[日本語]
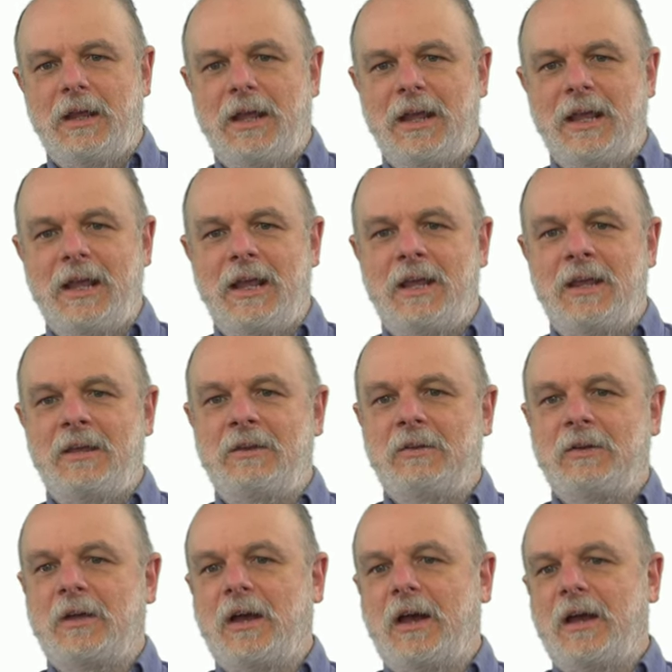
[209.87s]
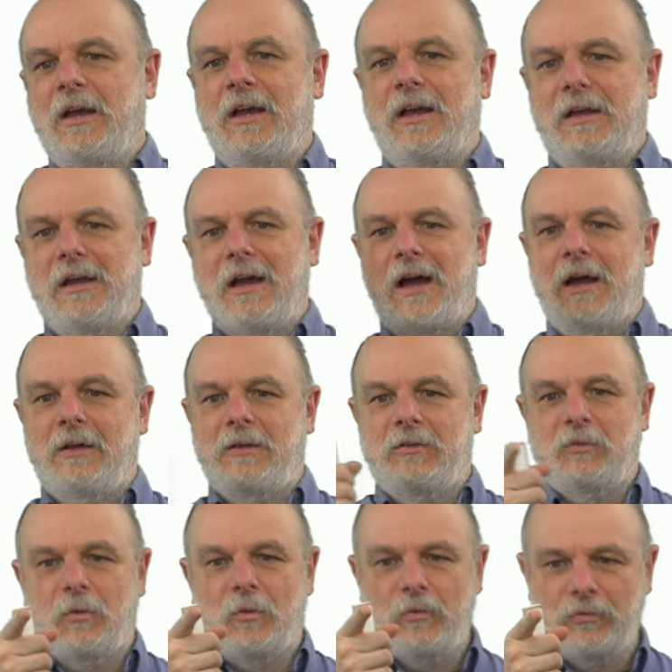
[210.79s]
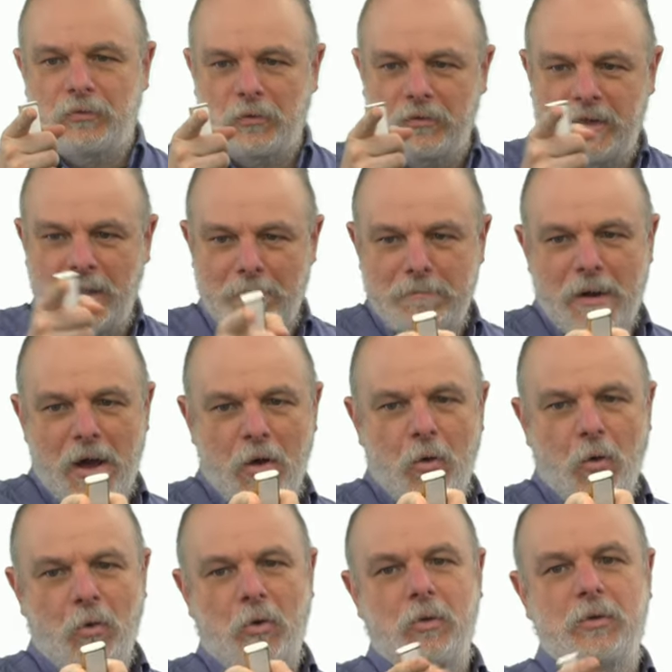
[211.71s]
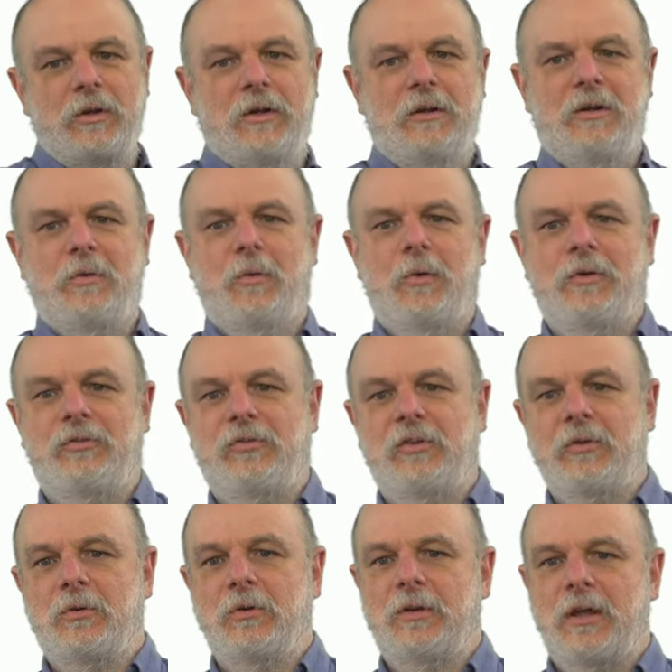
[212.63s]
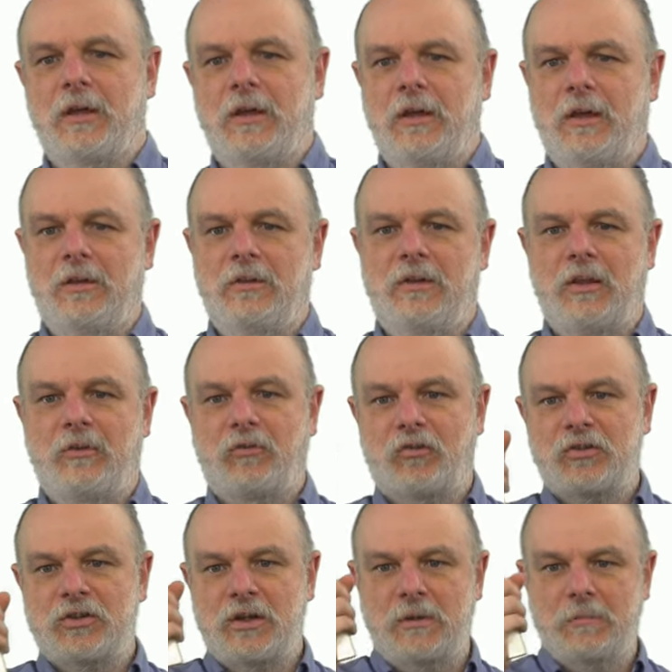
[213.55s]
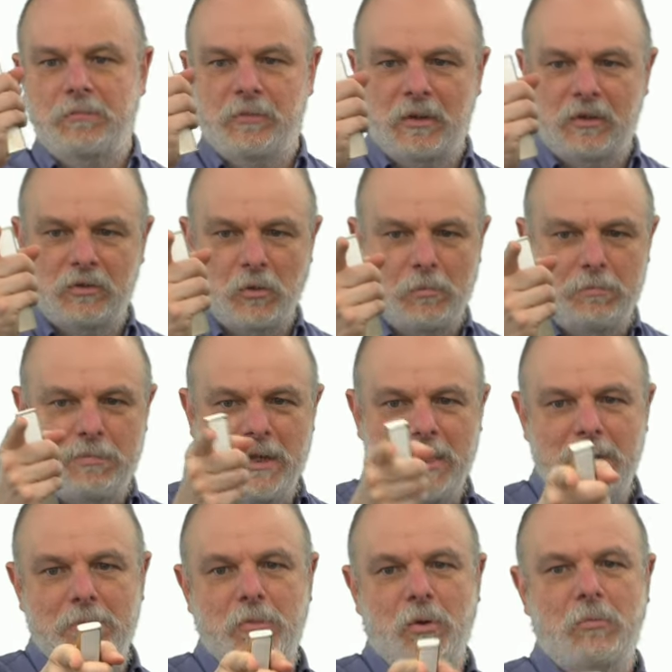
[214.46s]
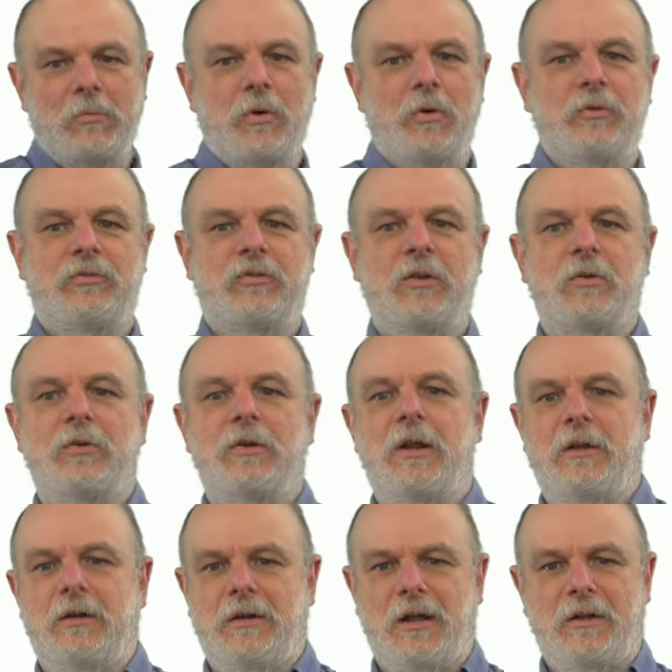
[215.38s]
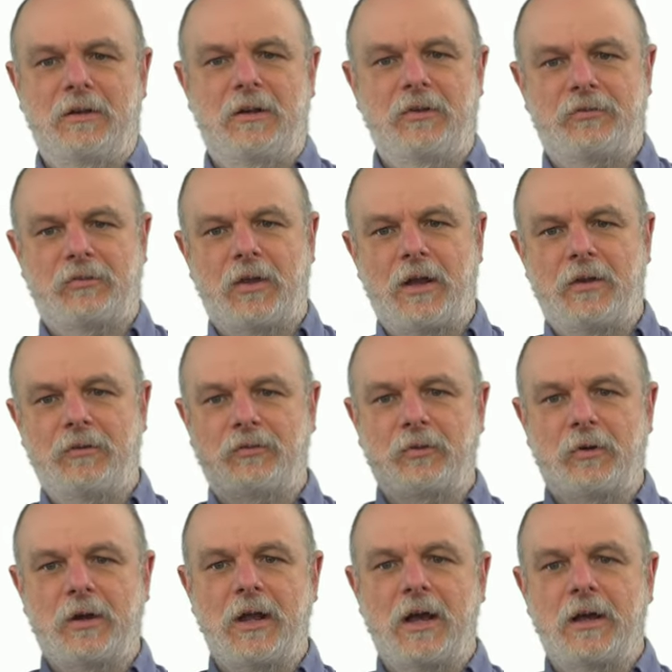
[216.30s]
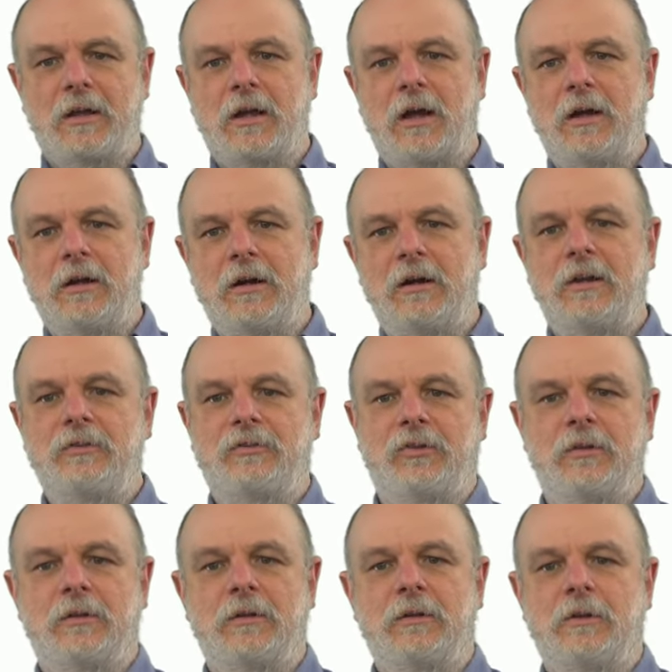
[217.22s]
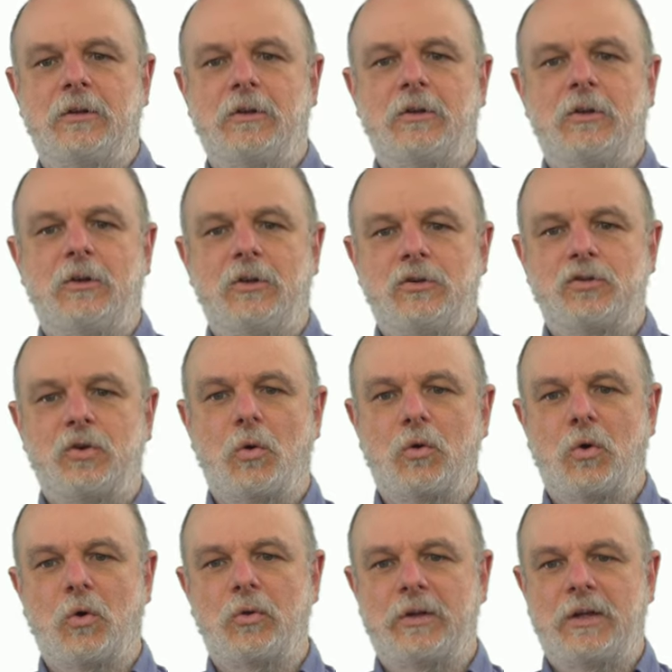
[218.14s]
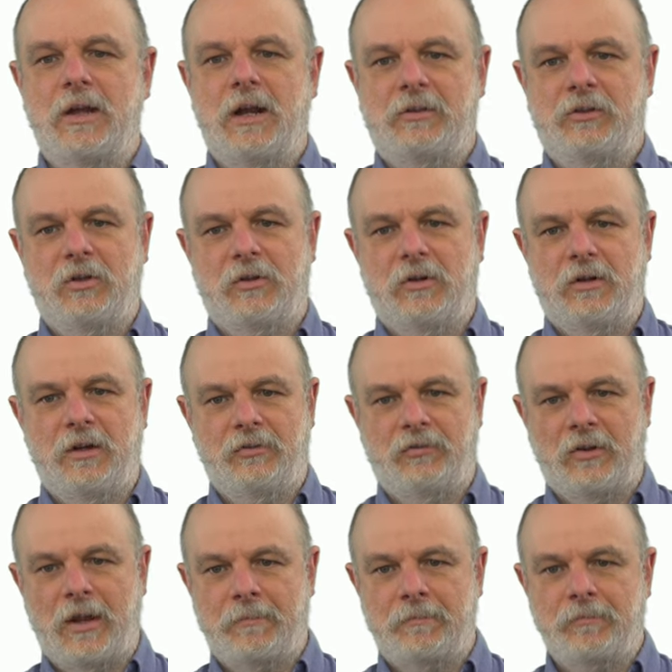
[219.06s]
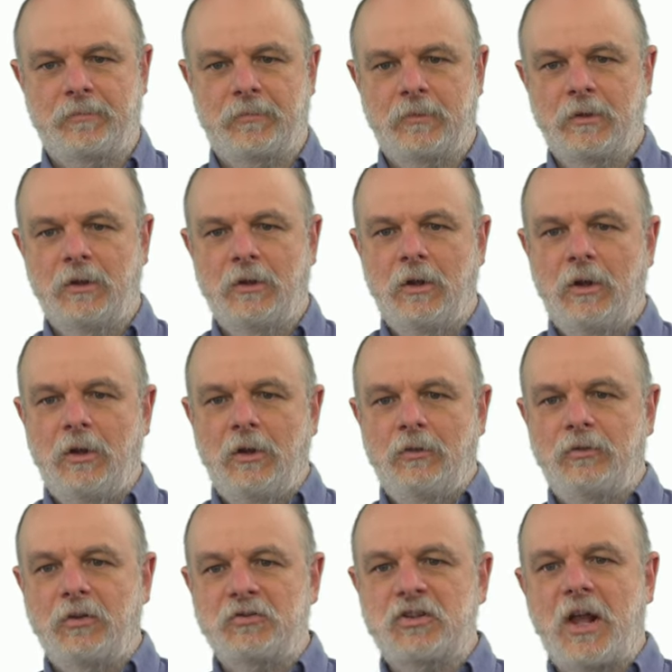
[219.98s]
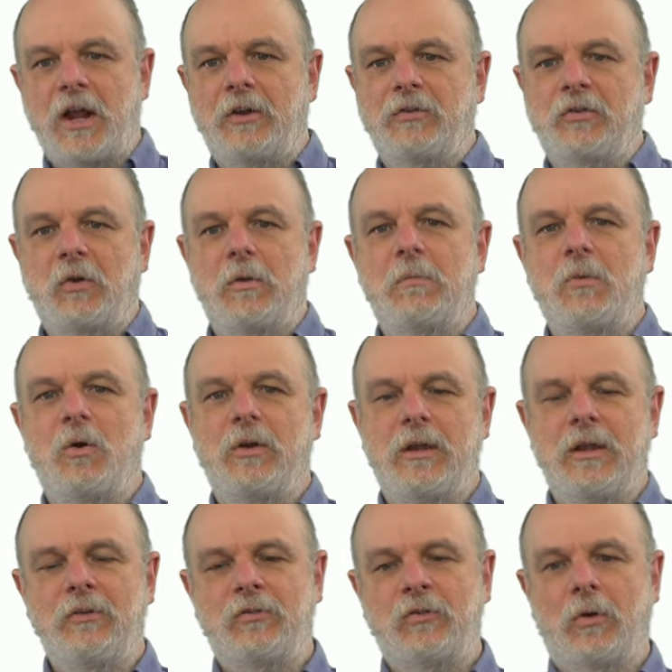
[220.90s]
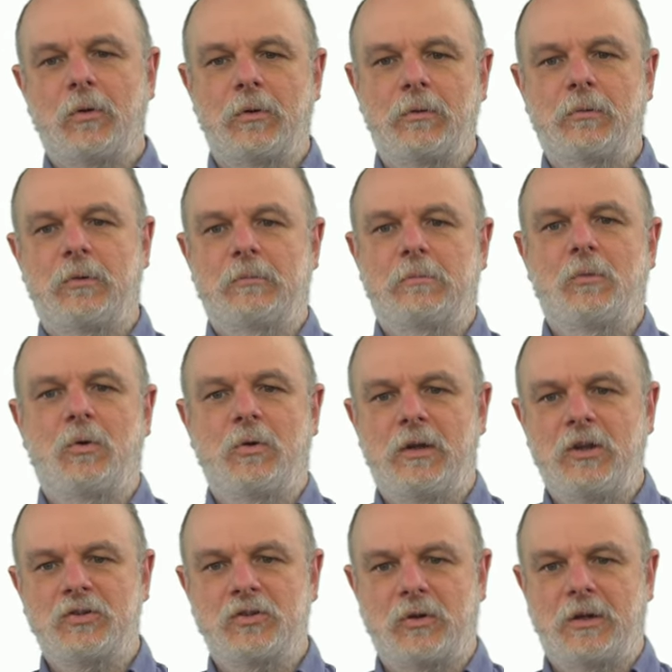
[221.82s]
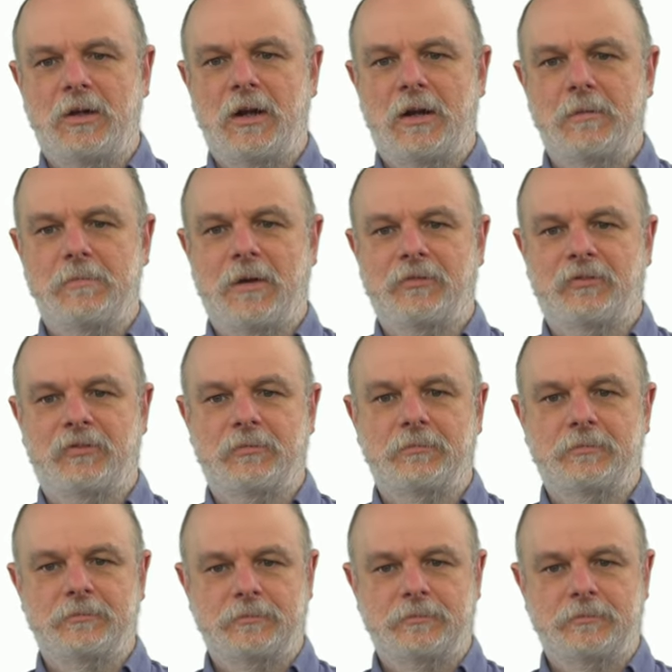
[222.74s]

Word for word: E ががとその電波方向には0でですしと B ももう0ななんですがそれが必ず兆候になってるんですね。そしたらそれも位相も一緒になります。